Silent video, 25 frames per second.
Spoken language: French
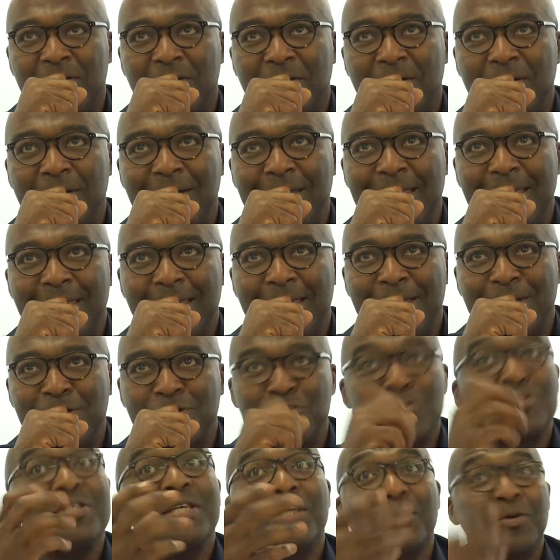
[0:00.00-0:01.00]

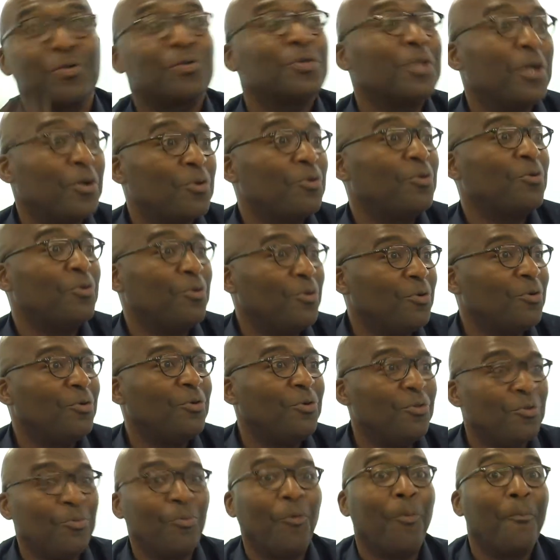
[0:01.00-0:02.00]
je sais que dans
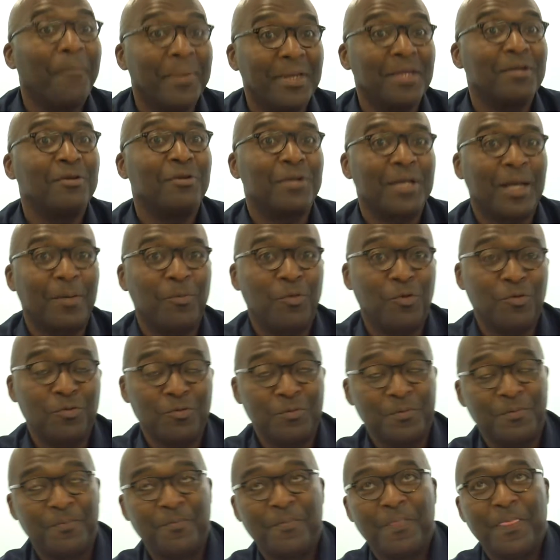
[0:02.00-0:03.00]
mon pays, le
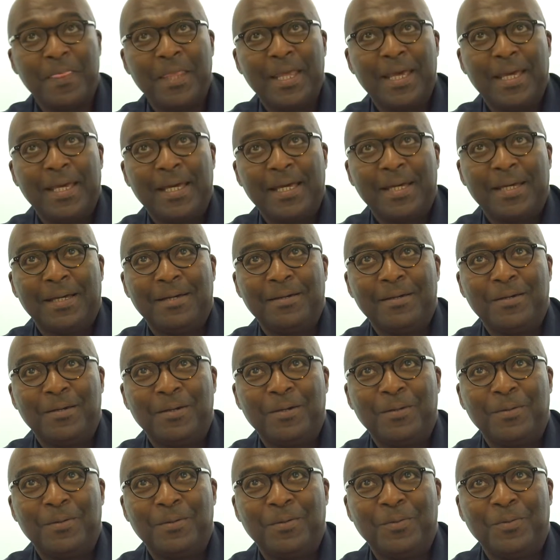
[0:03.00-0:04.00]
Cameroun,
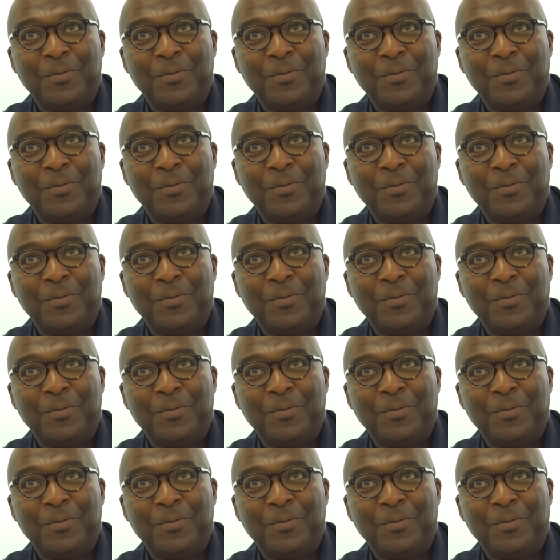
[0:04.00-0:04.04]
euh,